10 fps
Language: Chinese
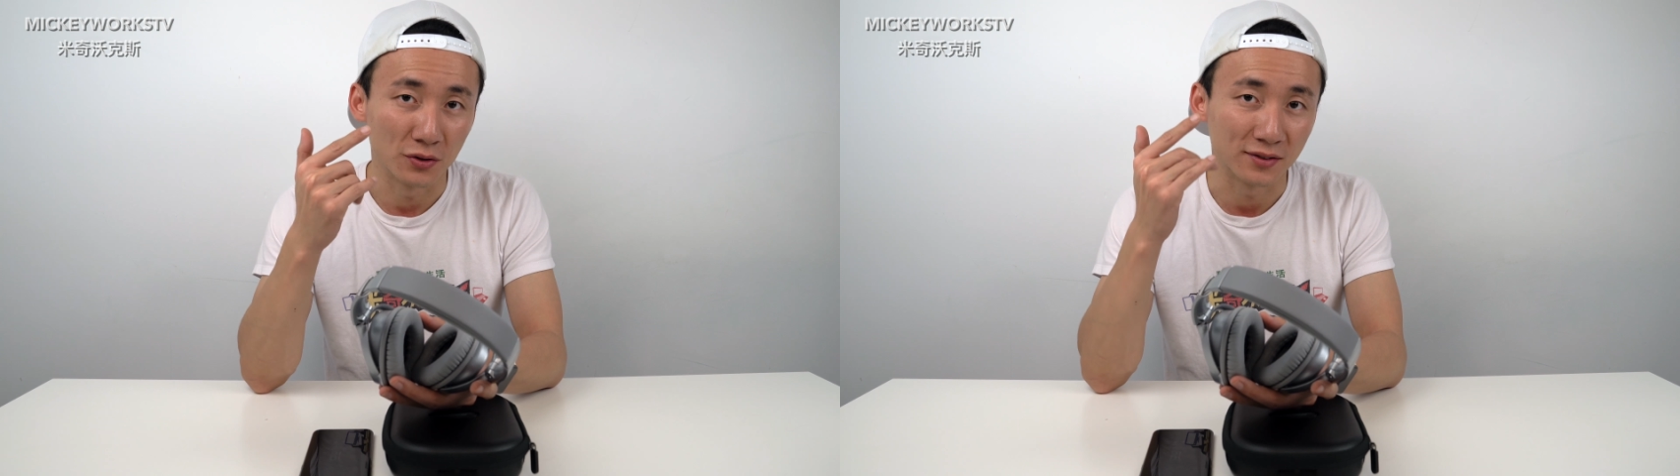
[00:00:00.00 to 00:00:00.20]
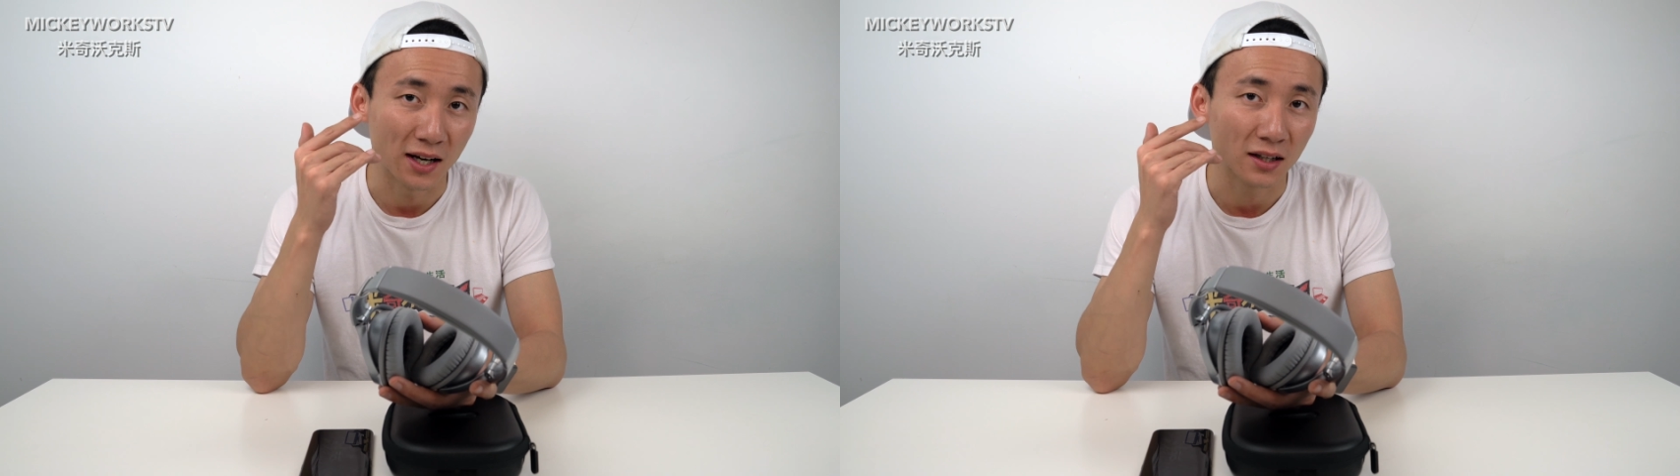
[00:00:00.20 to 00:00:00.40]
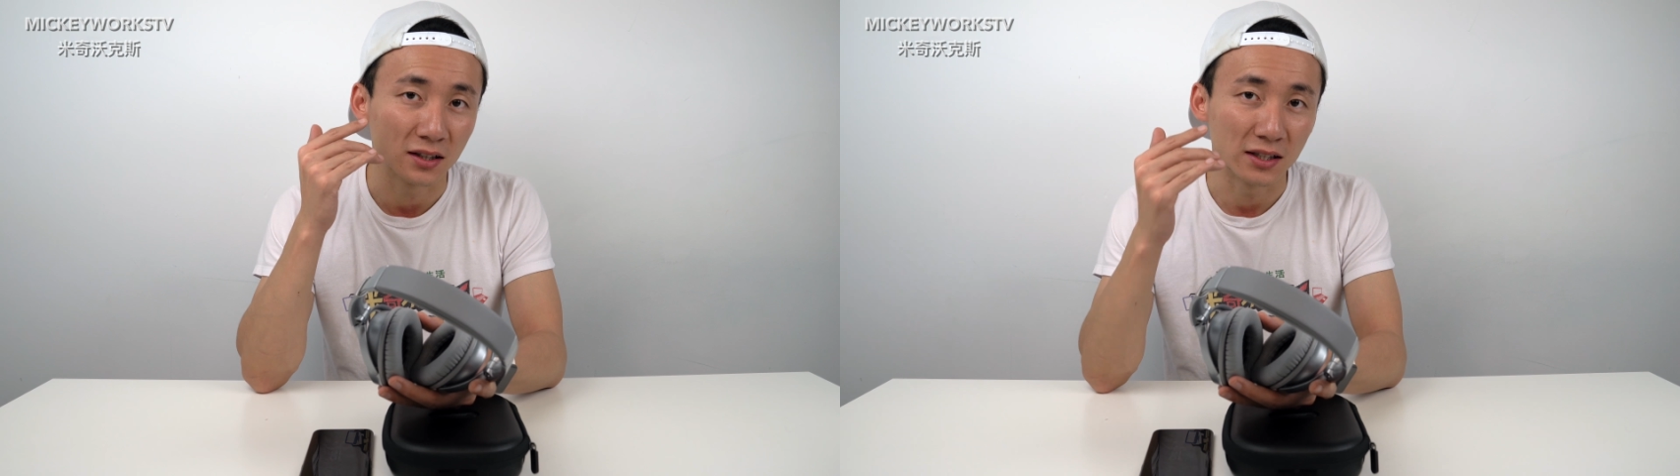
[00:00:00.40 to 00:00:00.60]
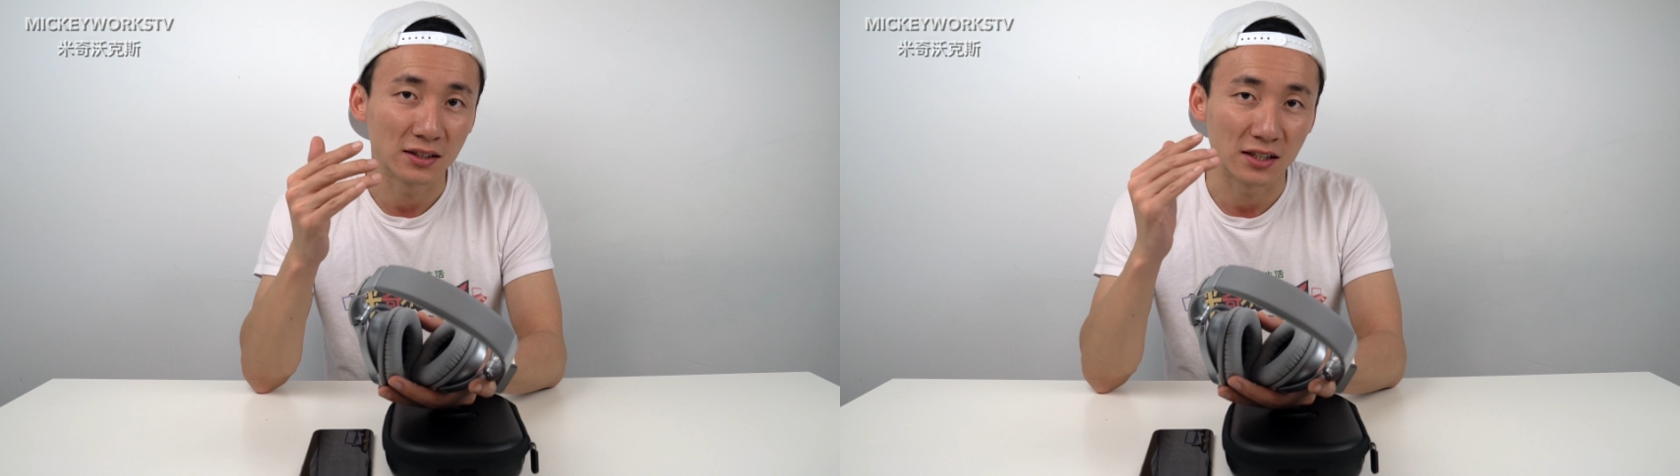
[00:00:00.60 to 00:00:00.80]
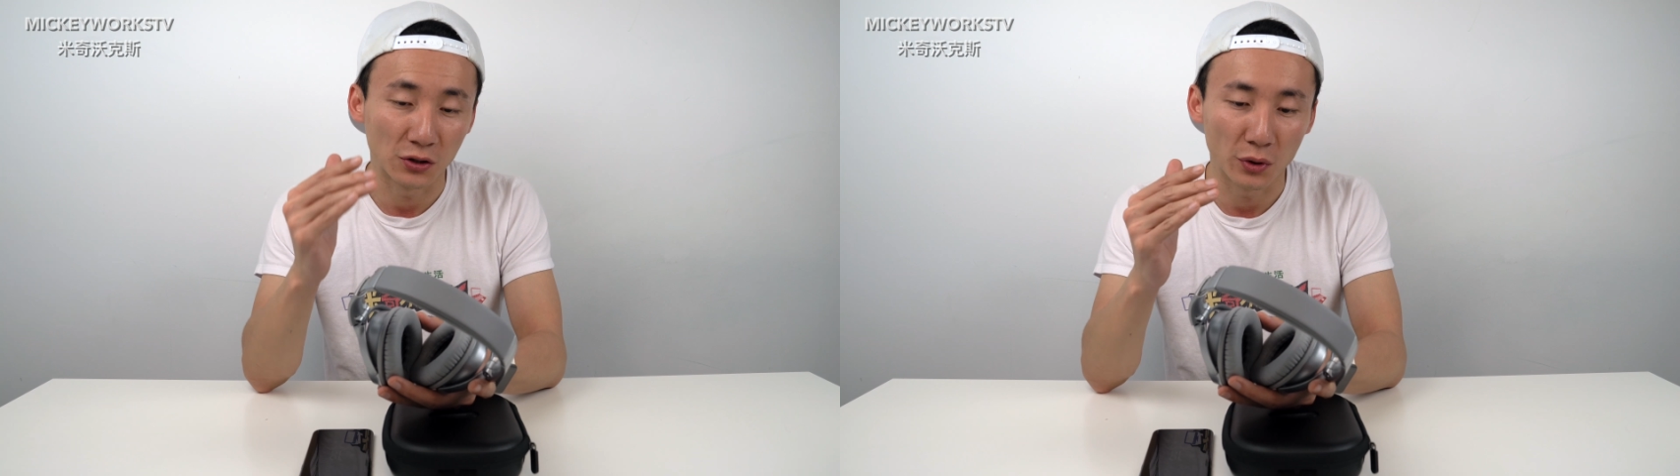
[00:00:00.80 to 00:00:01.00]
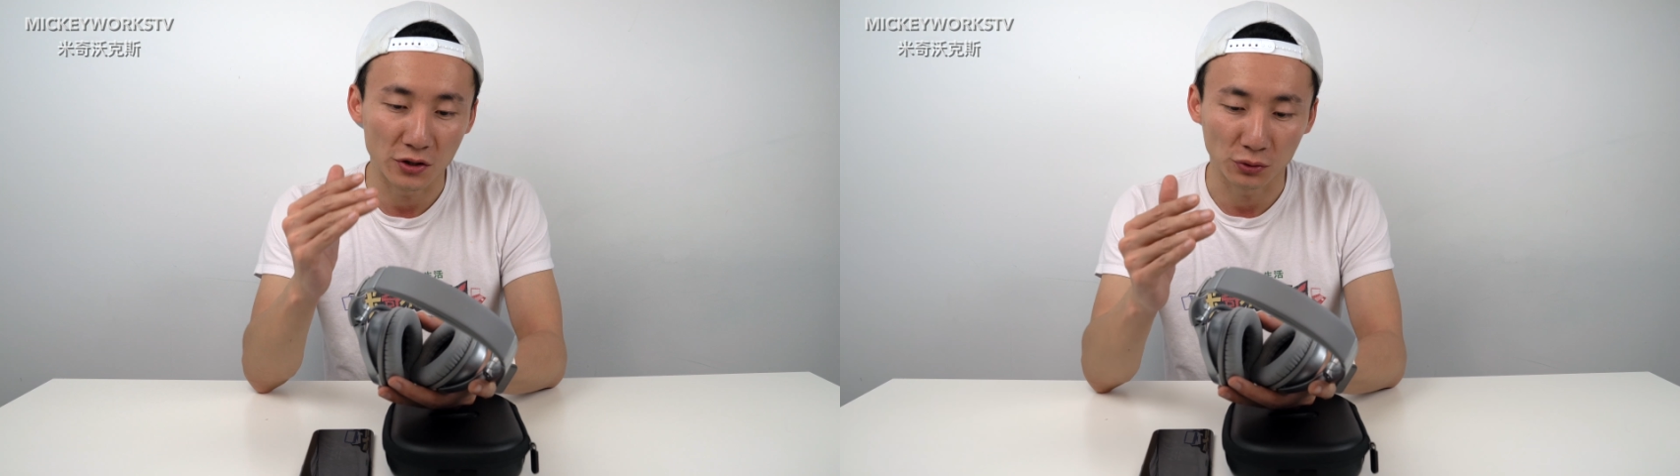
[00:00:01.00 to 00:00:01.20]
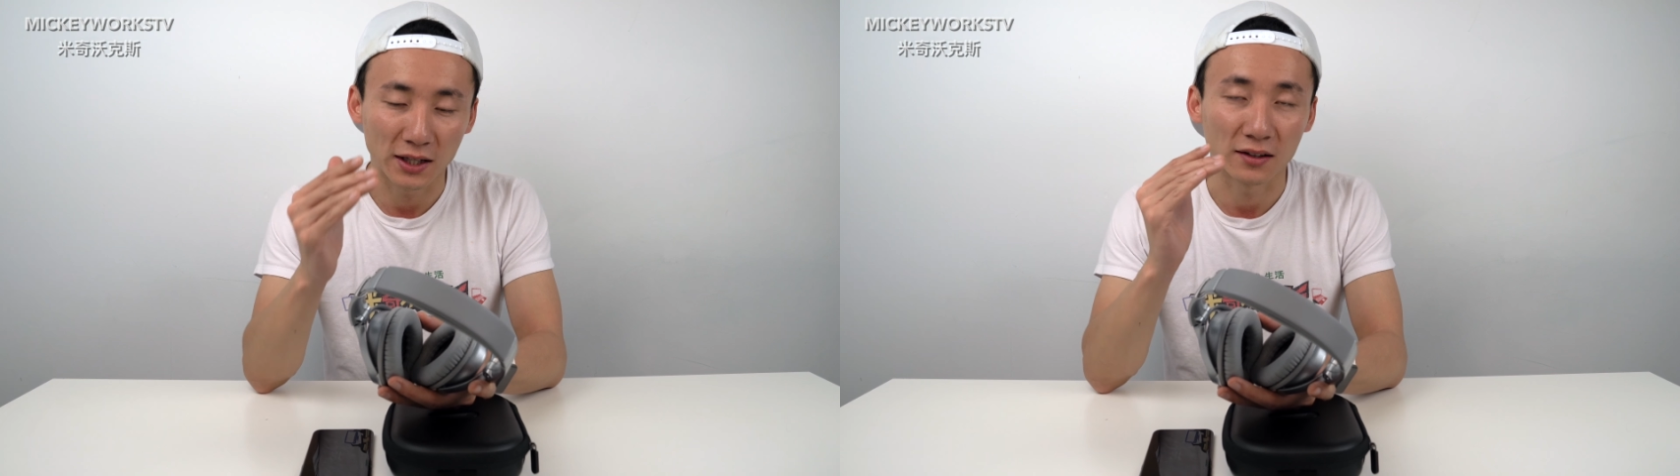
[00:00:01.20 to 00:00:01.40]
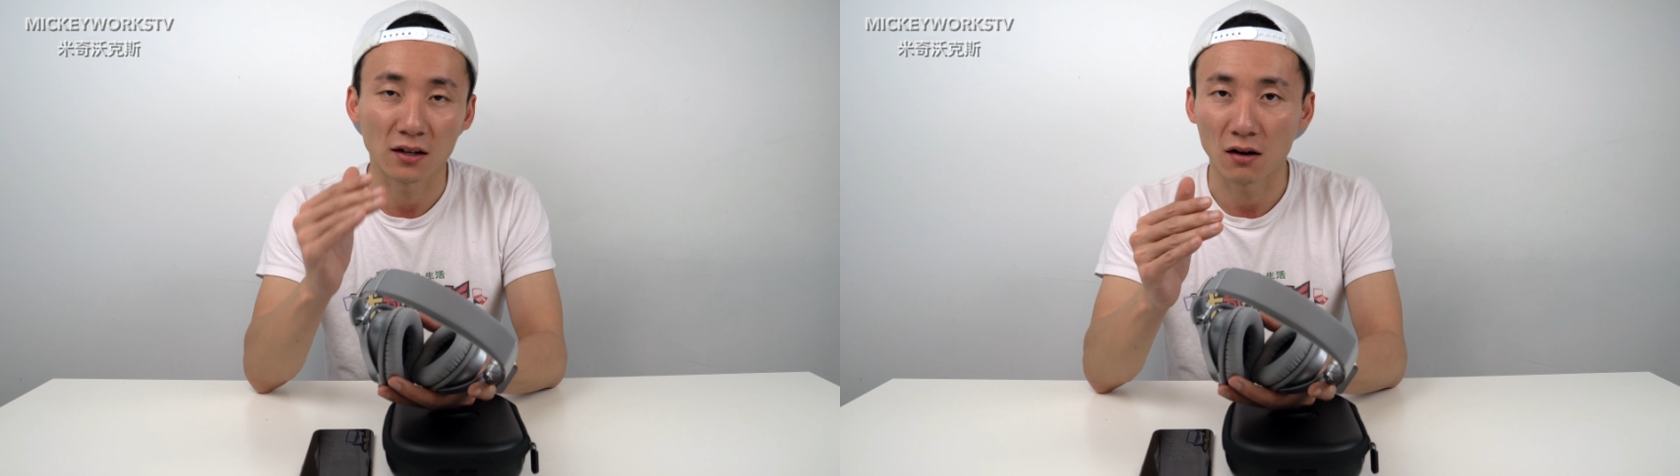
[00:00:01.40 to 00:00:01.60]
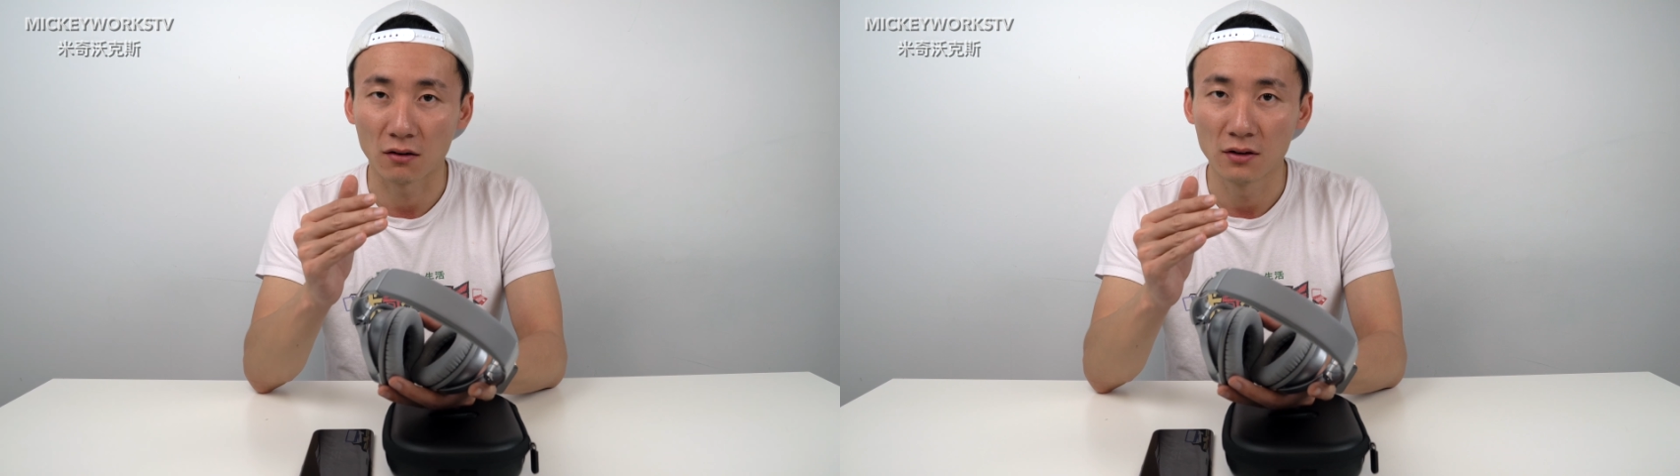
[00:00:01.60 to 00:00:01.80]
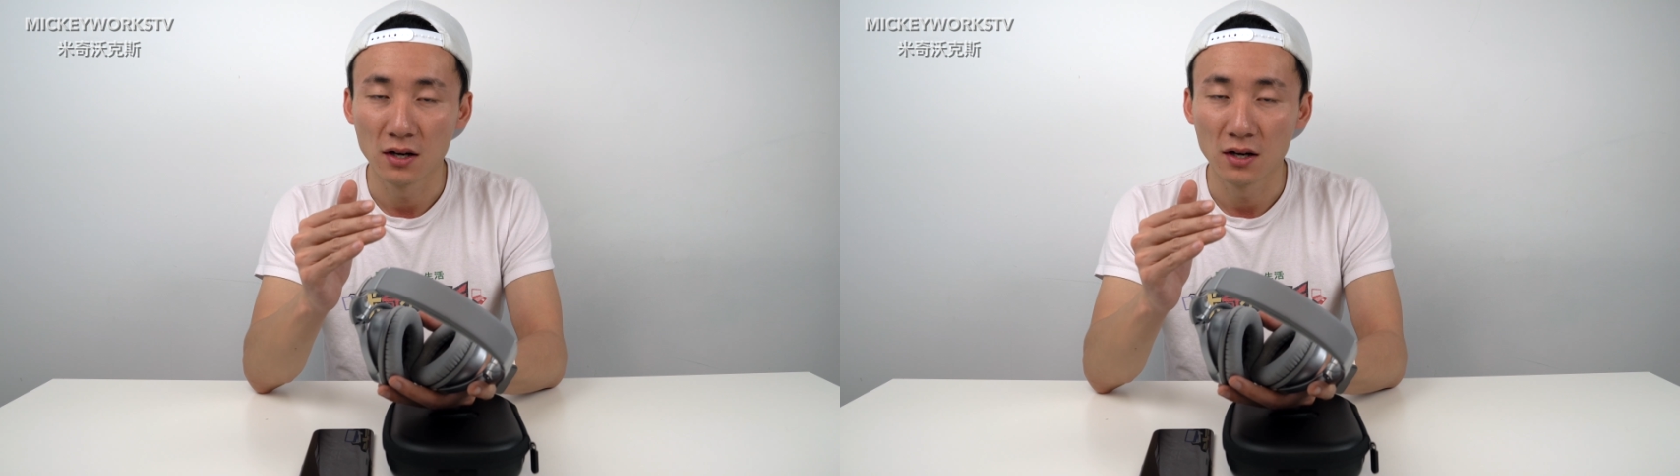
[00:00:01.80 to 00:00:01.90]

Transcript: 你才可以体会出它的好，